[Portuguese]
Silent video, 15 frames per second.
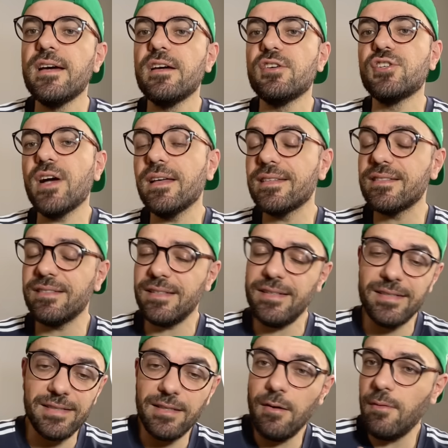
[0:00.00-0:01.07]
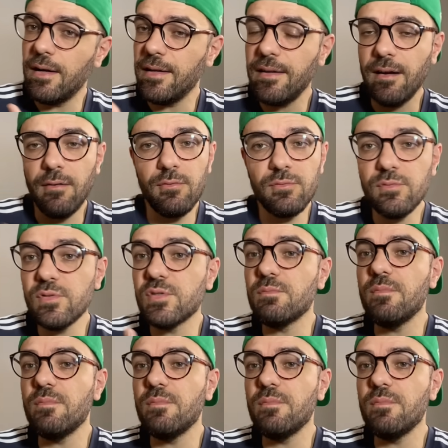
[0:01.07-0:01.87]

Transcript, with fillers: Já estão ali há alguns